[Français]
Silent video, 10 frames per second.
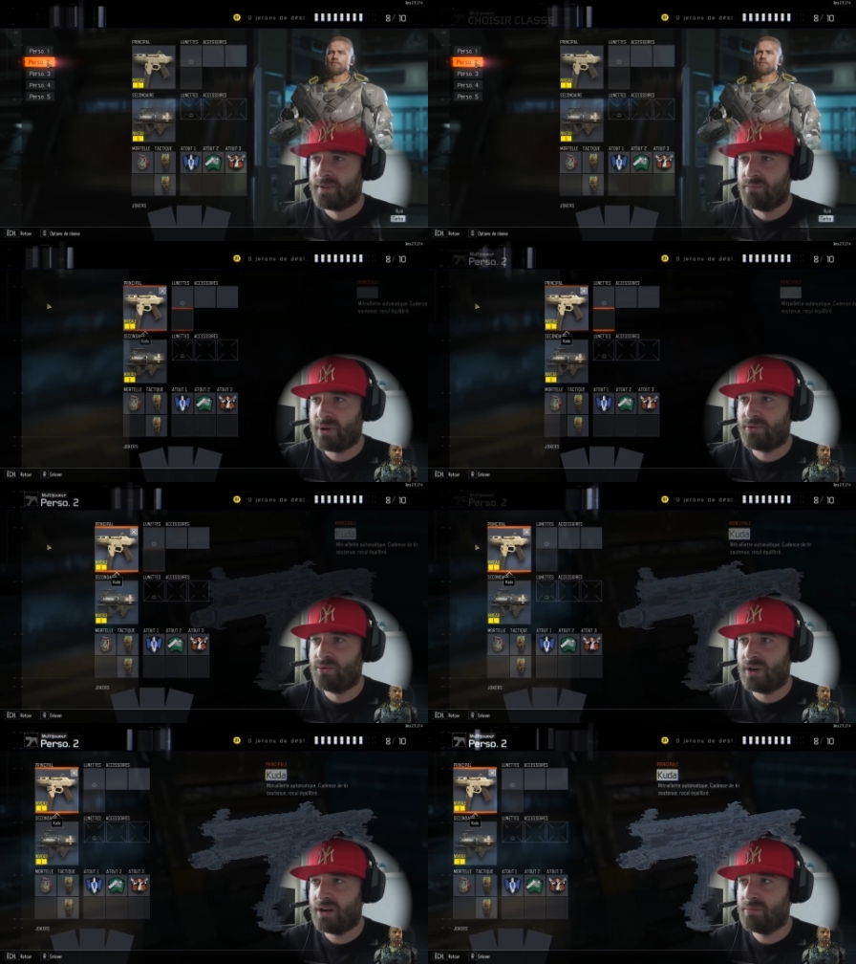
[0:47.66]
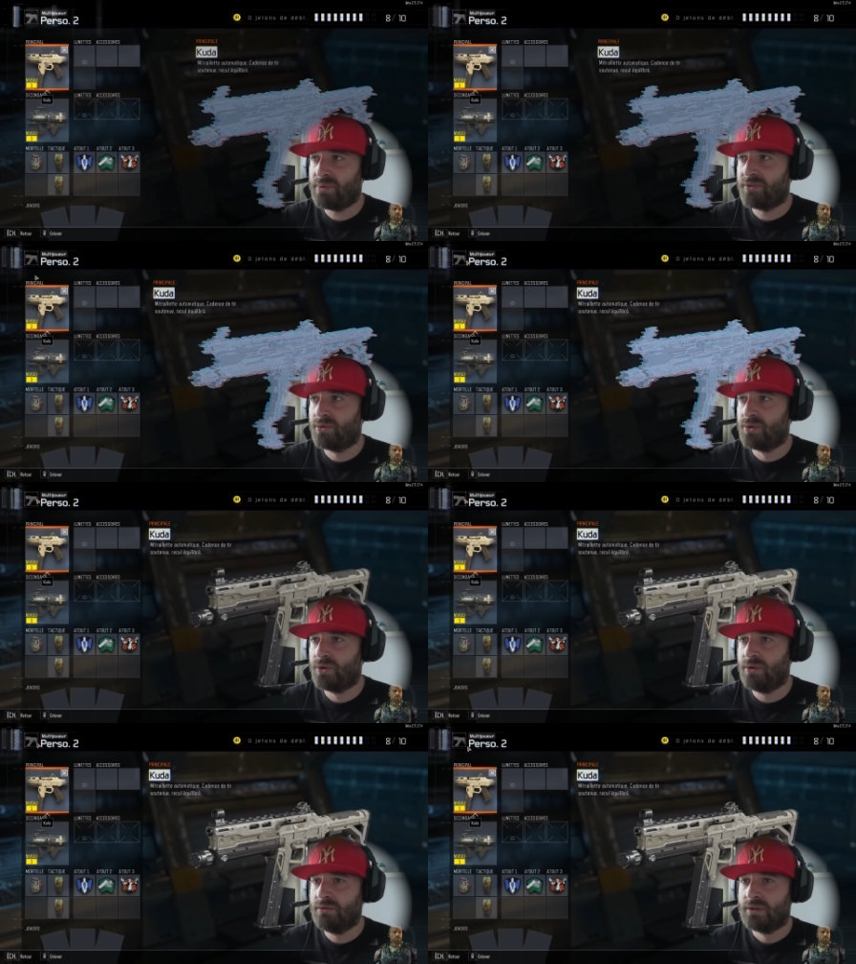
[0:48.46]
perso 1, perso
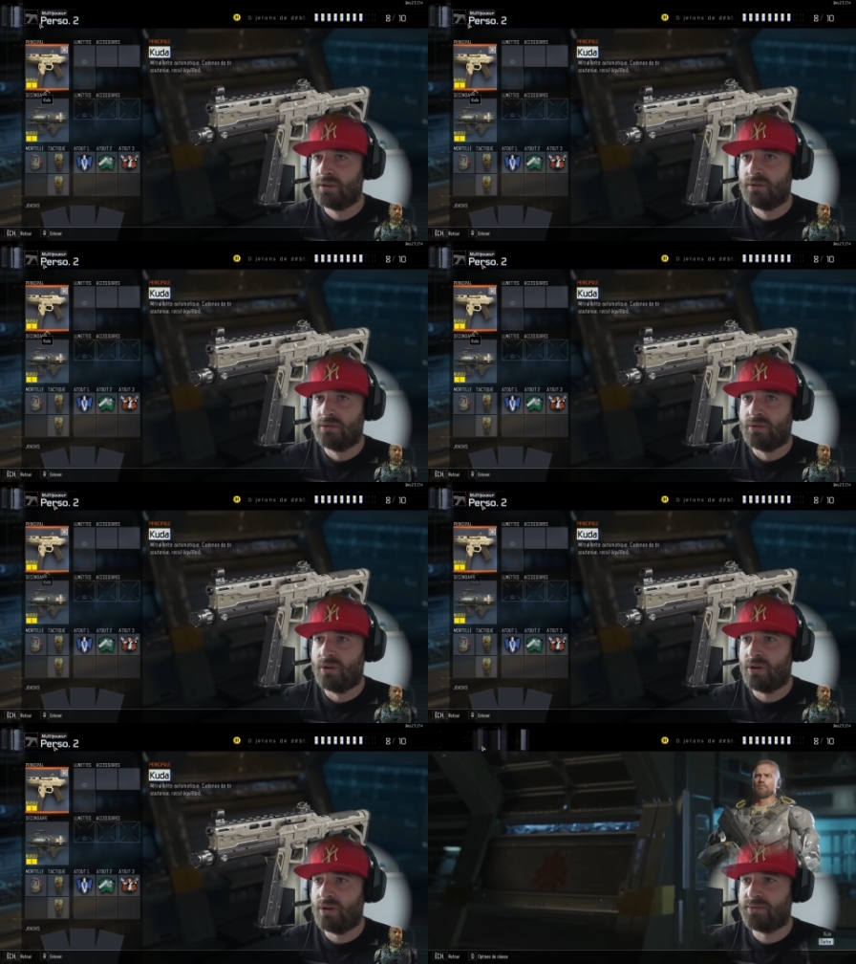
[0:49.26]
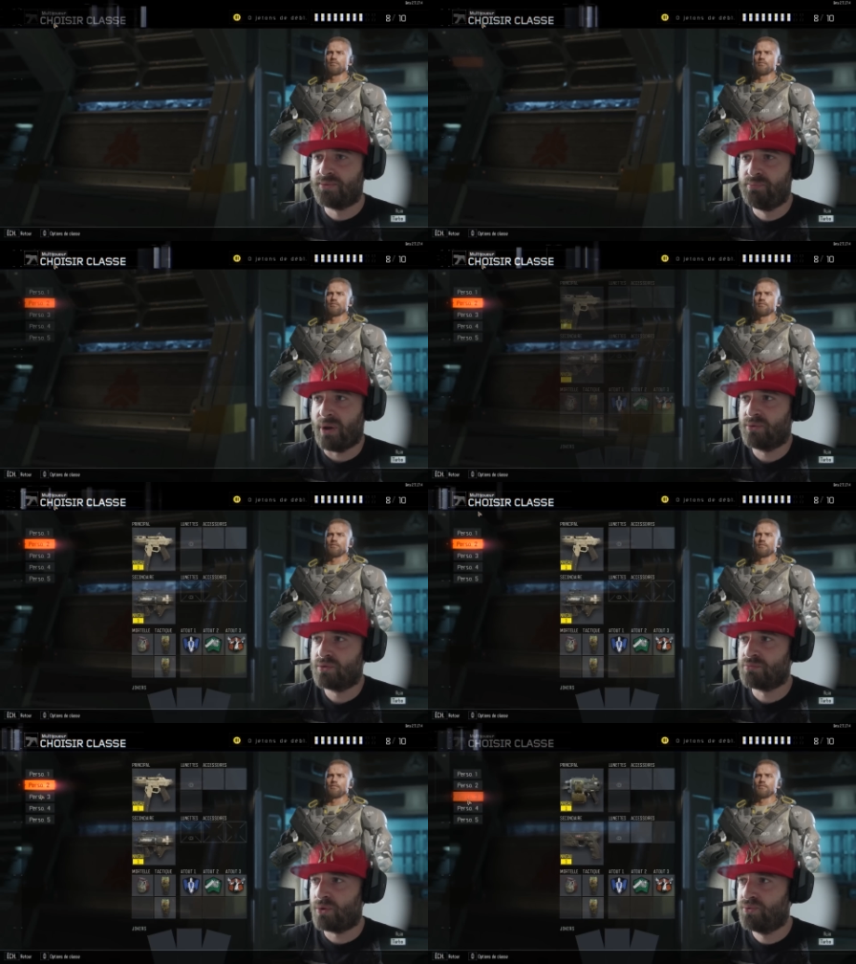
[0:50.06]
2. perso
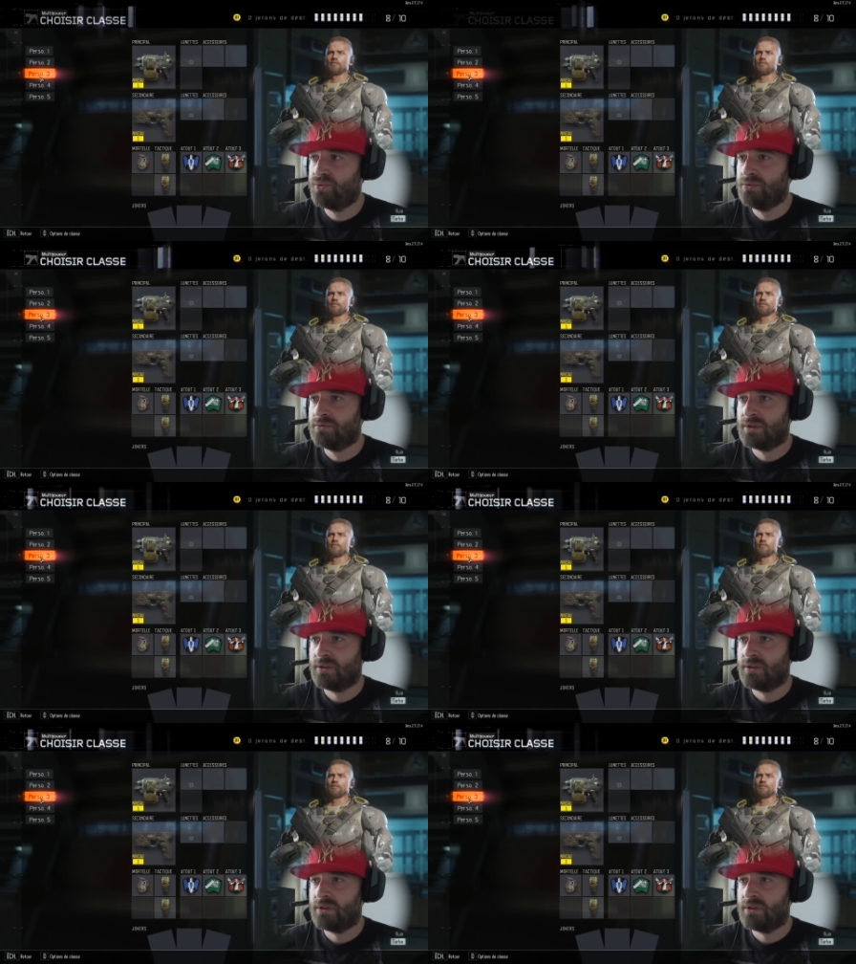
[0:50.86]
je m'en fous.